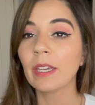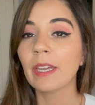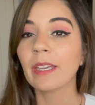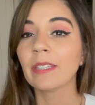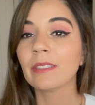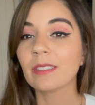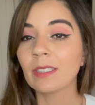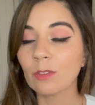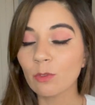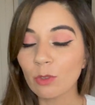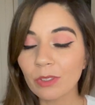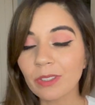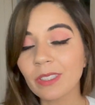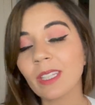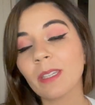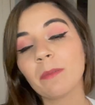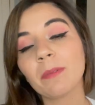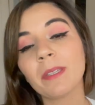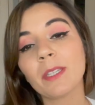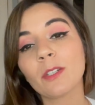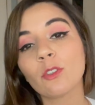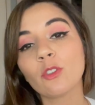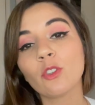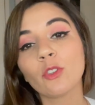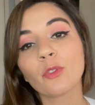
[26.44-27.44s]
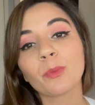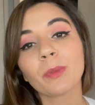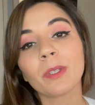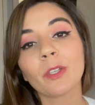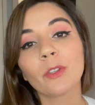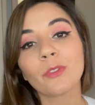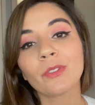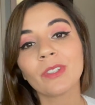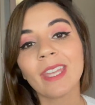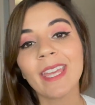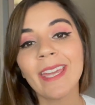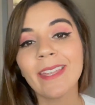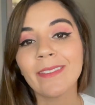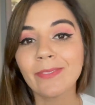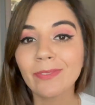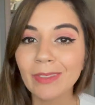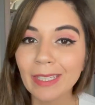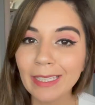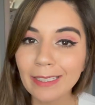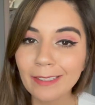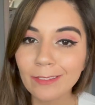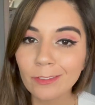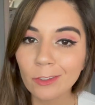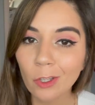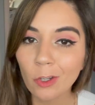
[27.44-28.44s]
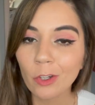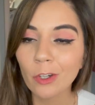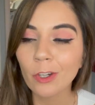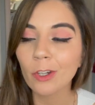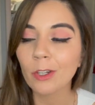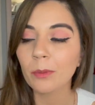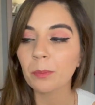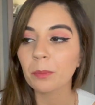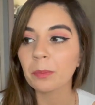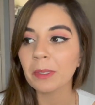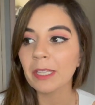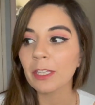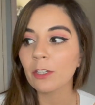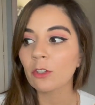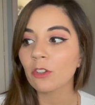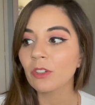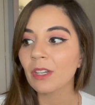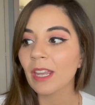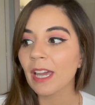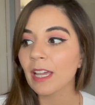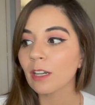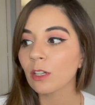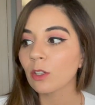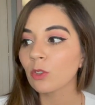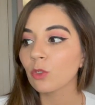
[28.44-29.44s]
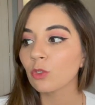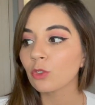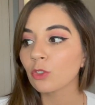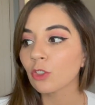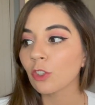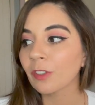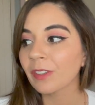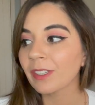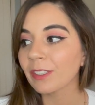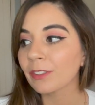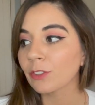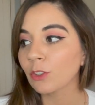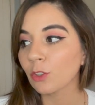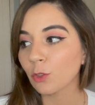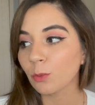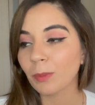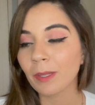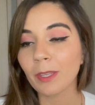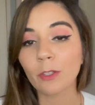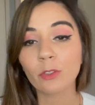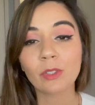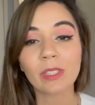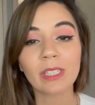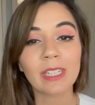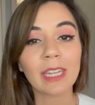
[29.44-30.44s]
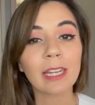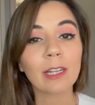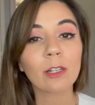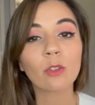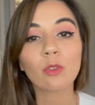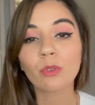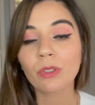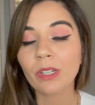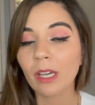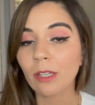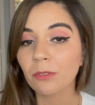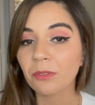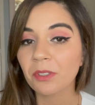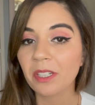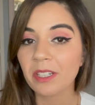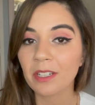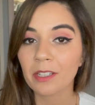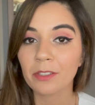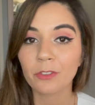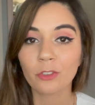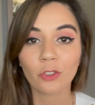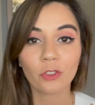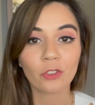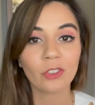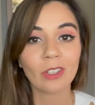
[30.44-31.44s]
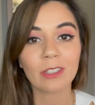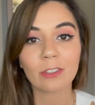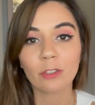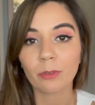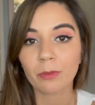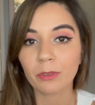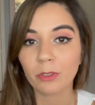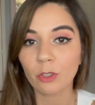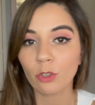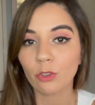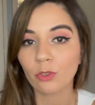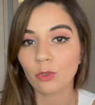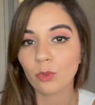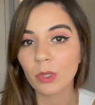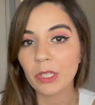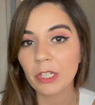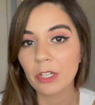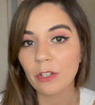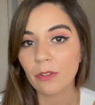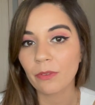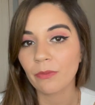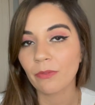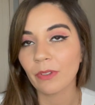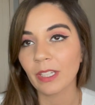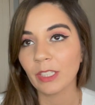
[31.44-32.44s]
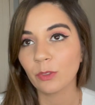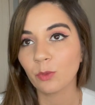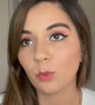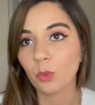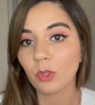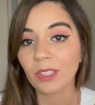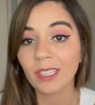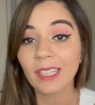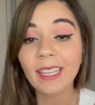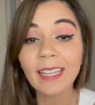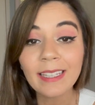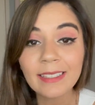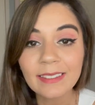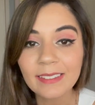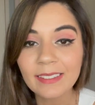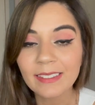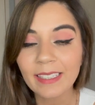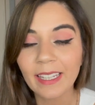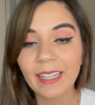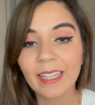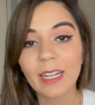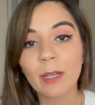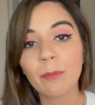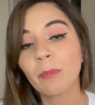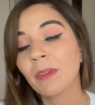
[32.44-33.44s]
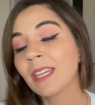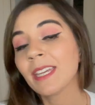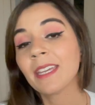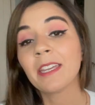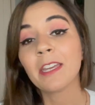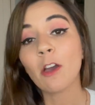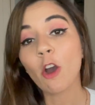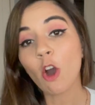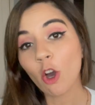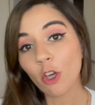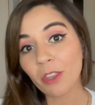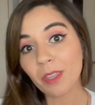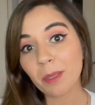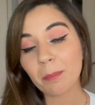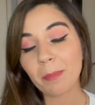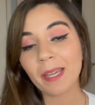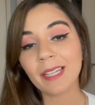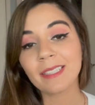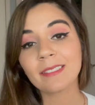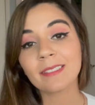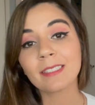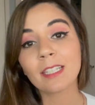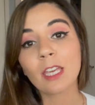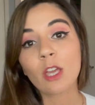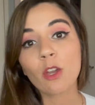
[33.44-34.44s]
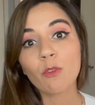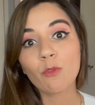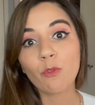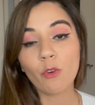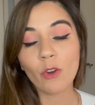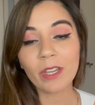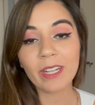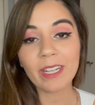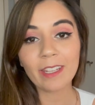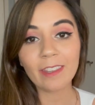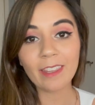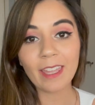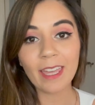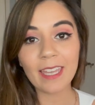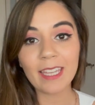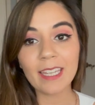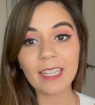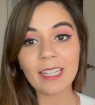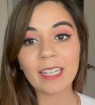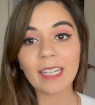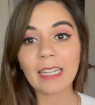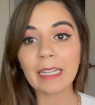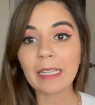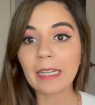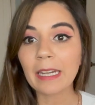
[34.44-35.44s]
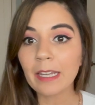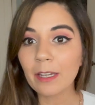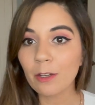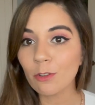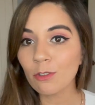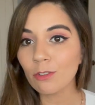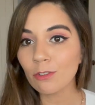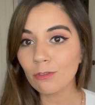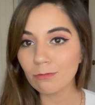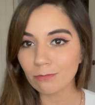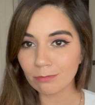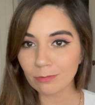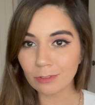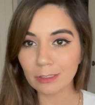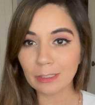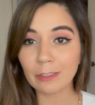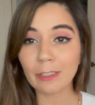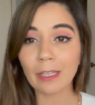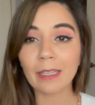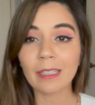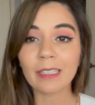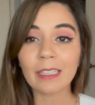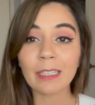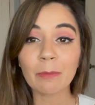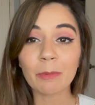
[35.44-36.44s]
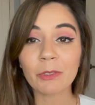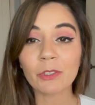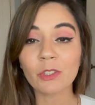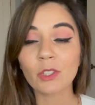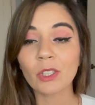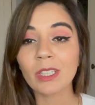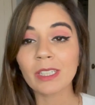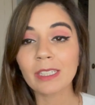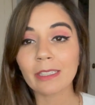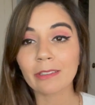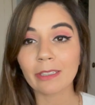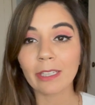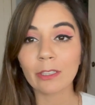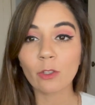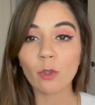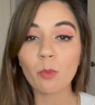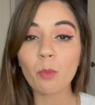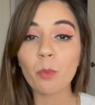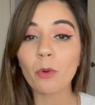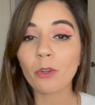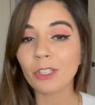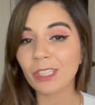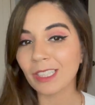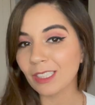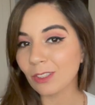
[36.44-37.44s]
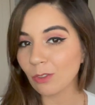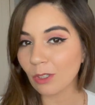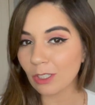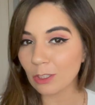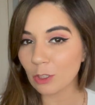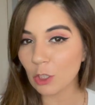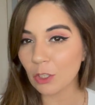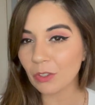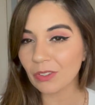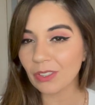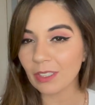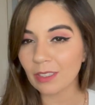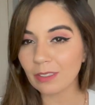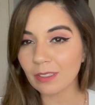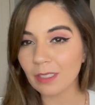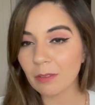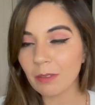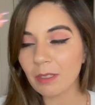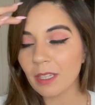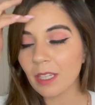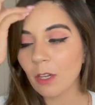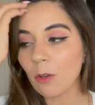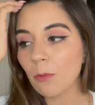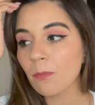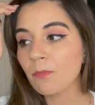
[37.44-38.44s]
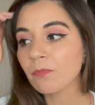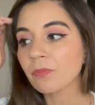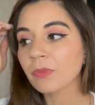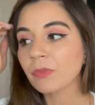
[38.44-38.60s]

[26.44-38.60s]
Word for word: si no es que vieron los videos en TikTok, vieron alguno de estos videos en alguna otra red social, sobre todo Twitter, Facebook, Instagram o demás. Fuera de ahí creo, o sea, y me estoy arriesgando un poquito al yo hacer este video,